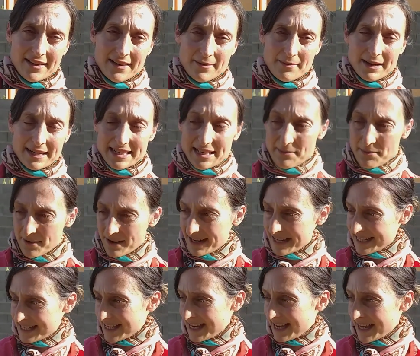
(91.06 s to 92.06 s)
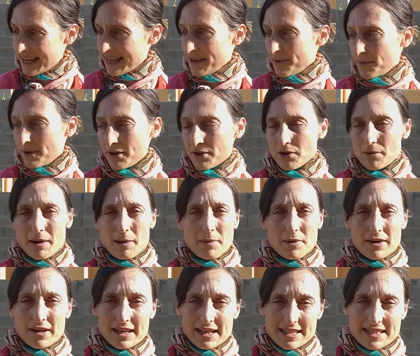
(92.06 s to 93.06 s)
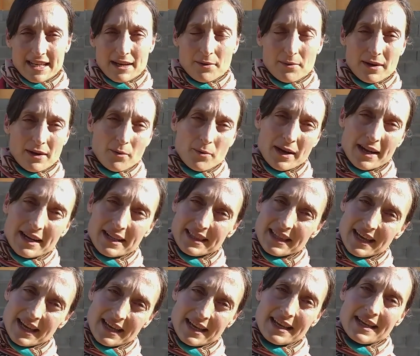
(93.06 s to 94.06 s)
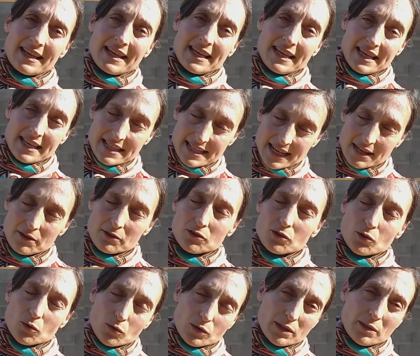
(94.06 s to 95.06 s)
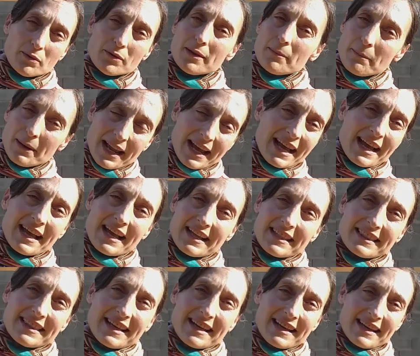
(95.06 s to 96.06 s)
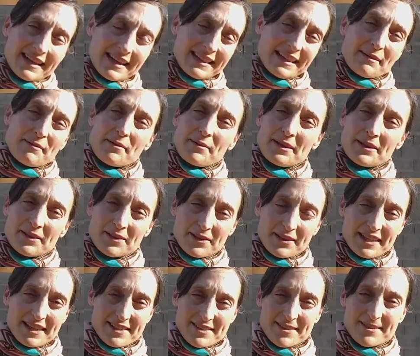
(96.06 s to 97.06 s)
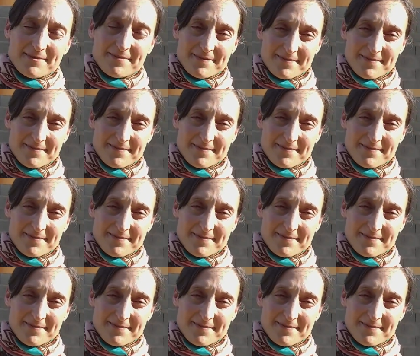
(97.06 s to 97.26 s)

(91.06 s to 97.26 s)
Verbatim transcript: vayamos allá y bueno, lo más probable es que se haga una huerta y quizás otro cultivo de plantas, estamos viendo con ellos.